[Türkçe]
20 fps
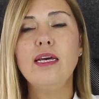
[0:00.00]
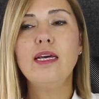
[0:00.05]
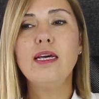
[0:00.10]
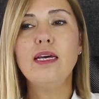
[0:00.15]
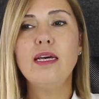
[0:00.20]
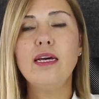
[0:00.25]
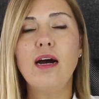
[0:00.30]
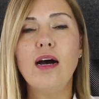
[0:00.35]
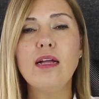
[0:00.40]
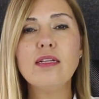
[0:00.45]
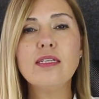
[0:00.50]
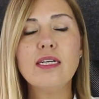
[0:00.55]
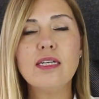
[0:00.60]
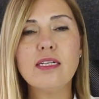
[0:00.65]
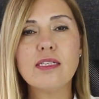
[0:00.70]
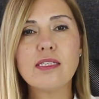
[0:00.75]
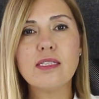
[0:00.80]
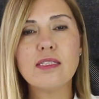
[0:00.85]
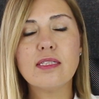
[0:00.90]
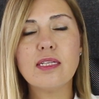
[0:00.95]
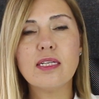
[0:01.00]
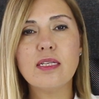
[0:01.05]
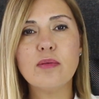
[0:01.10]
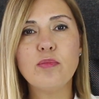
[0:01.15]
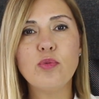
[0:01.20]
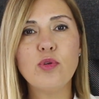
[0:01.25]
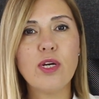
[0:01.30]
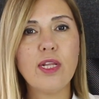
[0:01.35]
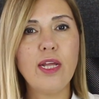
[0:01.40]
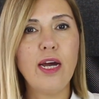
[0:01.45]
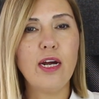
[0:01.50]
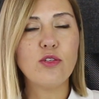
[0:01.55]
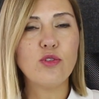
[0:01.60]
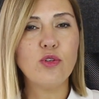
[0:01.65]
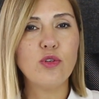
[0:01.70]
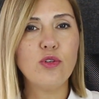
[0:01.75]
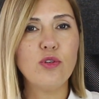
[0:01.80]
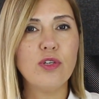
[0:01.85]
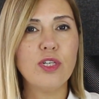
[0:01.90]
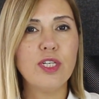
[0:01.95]
e, halk arasında da bu kadar
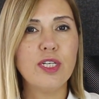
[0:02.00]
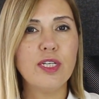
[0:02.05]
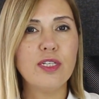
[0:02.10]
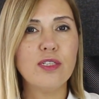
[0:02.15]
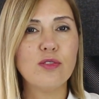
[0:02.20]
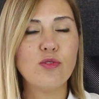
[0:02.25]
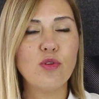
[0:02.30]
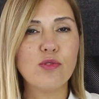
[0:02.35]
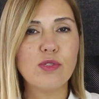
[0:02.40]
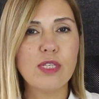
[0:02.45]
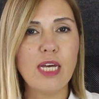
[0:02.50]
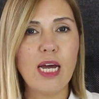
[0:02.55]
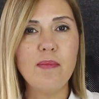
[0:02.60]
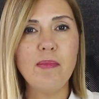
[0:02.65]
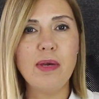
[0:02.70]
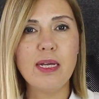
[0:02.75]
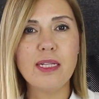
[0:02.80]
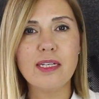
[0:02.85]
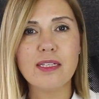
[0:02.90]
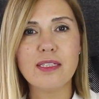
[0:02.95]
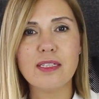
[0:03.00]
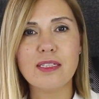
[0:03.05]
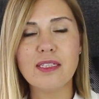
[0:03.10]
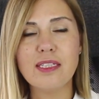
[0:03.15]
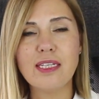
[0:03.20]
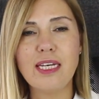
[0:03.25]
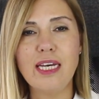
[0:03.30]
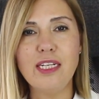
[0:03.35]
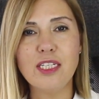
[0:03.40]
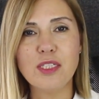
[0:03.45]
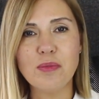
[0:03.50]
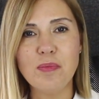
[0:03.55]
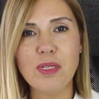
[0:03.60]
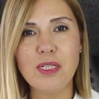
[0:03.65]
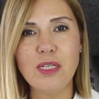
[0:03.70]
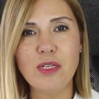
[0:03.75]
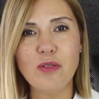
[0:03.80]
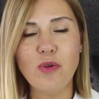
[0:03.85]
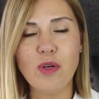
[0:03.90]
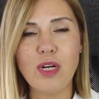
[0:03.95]
çok sosyal medyanın
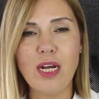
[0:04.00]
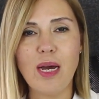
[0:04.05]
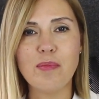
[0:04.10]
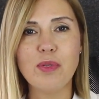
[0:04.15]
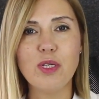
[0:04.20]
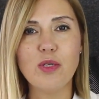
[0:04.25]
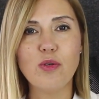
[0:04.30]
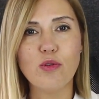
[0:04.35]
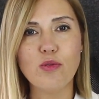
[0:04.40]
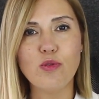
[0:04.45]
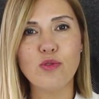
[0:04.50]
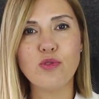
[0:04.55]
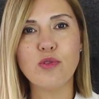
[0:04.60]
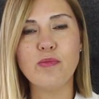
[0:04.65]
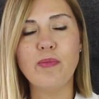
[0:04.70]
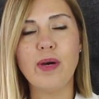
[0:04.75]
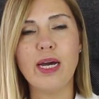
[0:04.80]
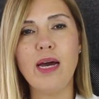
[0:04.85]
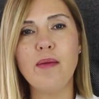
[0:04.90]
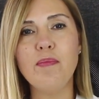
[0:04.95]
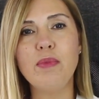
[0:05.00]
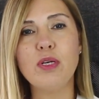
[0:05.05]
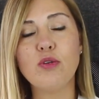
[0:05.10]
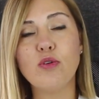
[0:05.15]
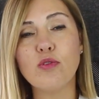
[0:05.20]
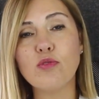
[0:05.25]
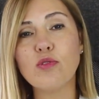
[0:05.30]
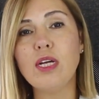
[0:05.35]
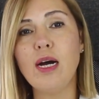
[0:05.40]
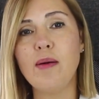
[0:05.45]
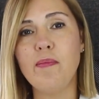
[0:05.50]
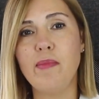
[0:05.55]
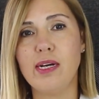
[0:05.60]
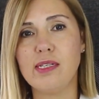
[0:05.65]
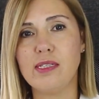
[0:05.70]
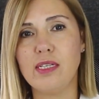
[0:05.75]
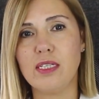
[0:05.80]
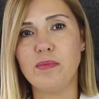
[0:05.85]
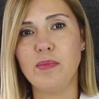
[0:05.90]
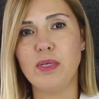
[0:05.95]
gelişmediği dönemde konuşulmayan bir konudan
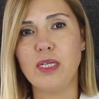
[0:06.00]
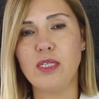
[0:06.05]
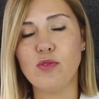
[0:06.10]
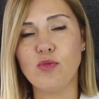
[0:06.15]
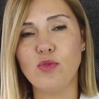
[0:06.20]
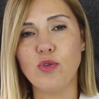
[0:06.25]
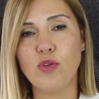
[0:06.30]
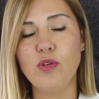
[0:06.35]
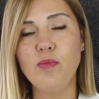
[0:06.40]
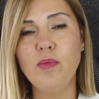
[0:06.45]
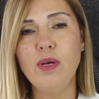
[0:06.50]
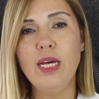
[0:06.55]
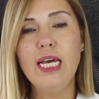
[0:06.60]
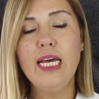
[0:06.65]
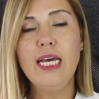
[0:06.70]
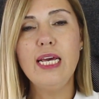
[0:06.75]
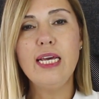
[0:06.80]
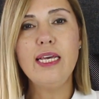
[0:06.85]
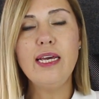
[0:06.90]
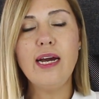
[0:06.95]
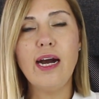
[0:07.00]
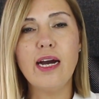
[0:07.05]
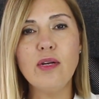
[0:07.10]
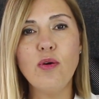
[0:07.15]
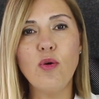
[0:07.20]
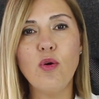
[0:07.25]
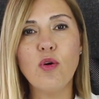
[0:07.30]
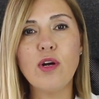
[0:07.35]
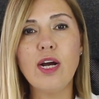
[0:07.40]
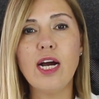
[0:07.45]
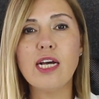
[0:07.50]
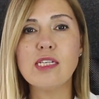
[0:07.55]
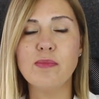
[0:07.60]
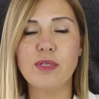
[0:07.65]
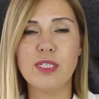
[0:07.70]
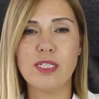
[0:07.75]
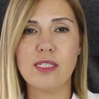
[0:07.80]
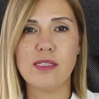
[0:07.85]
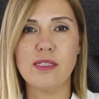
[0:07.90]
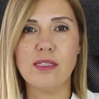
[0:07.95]
bahsetmek istiyorum. Yani
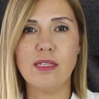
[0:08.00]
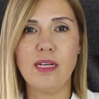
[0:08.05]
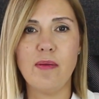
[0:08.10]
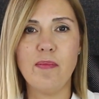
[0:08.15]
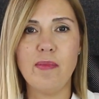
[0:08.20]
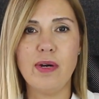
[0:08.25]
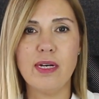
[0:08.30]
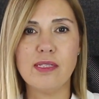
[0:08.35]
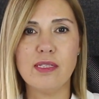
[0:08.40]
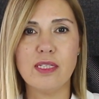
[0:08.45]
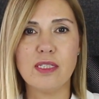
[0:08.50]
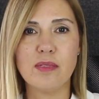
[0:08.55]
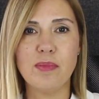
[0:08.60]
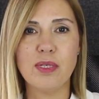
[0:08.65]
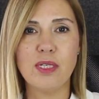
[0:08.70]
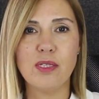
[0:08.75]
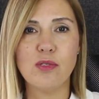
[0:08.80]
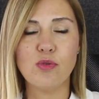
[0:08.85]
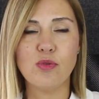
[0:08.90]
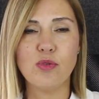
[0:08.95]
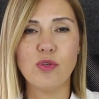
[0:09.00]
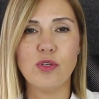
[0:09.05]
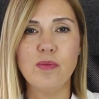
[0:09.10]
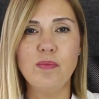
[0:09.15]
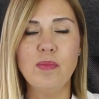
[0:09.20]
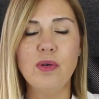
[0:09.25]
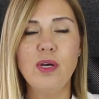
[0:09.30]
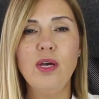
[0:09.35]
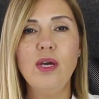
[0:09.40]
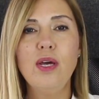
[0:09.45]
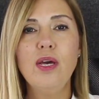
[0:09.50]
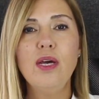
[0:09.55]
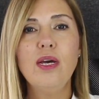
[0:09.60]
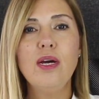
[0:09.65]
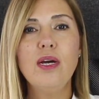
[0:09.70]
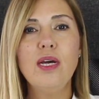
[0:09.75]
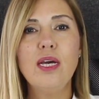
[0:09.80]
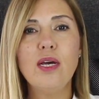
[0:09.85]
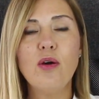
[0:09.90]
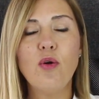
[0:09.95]
orgazm aşısından bahsetmek istiyorum.
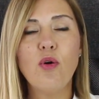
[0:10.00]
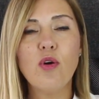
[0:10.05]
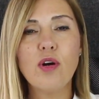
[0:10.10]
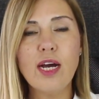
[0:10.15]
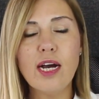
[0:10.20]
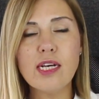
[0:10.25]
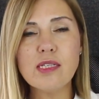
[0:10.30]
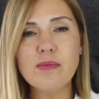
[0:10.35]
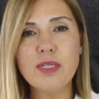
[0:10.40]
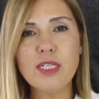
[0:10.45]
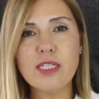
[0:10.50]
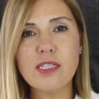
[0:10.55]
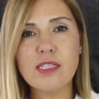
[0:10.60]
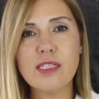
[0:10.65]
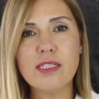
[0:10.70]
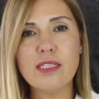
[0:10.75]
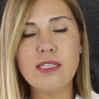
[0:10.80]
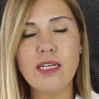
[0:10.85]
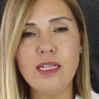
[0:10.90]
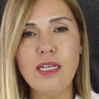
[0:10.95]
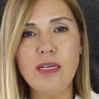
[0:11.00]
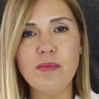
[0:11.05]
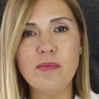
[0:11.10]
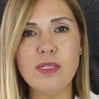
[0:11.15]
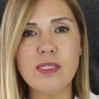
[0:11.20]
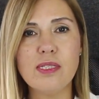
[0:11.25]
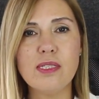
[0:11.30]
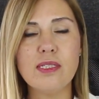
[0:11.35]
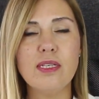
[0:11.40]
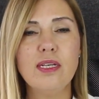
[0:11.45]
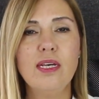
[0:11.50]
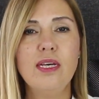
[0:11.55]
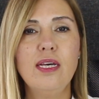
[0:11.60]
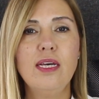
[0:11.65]
Orgazm aşısı dediğimiz